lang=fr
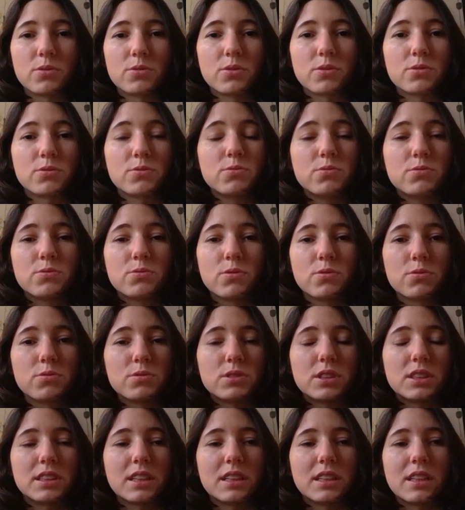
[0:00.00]

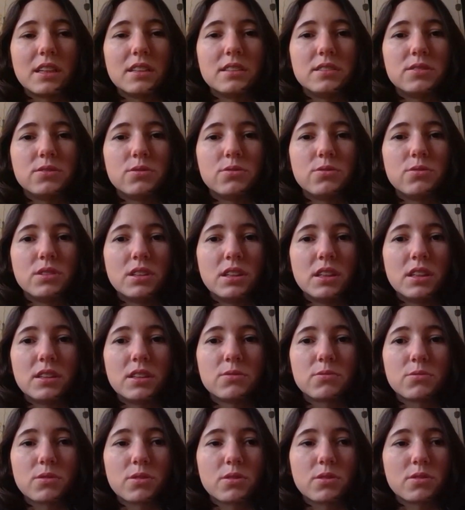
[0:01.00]
toute cette analyse de données. Et
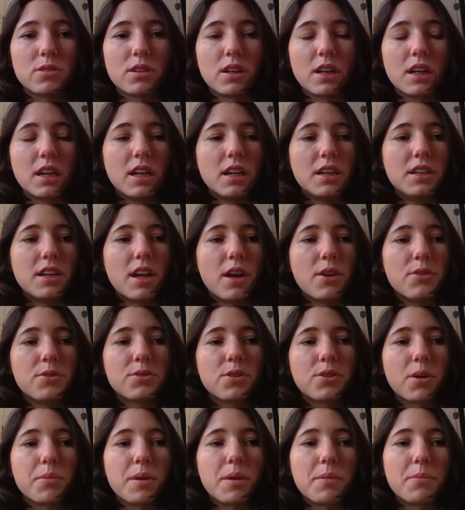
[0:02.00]
donc, il y a eu
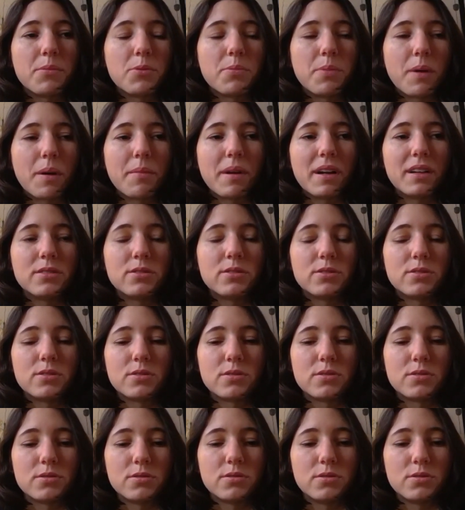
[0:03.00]
quand même pas mal
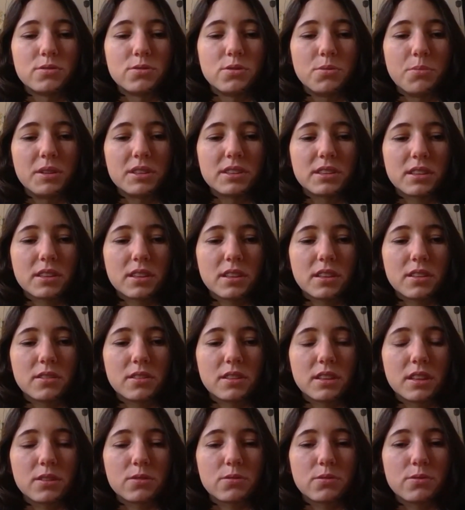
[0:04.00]
de, médecins
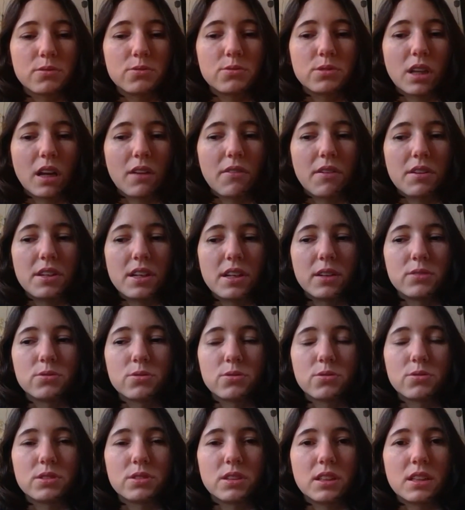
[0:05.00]
qui, sont venus travailler à
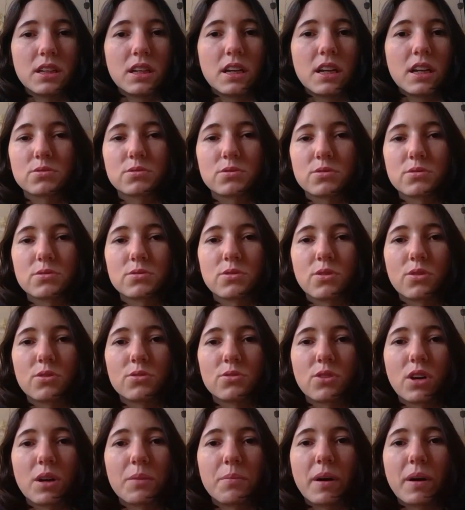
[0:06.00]
nos côtés. On
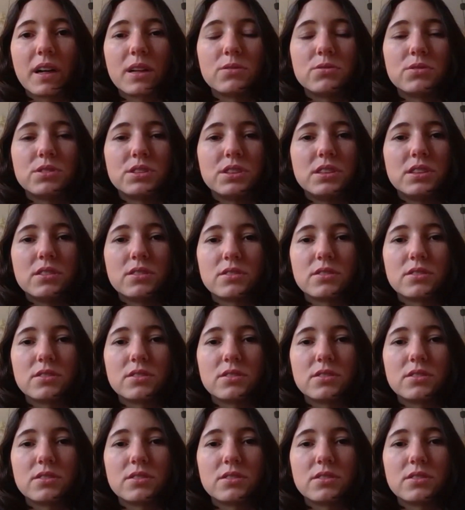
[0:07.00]
n'aurait pas réussi euh,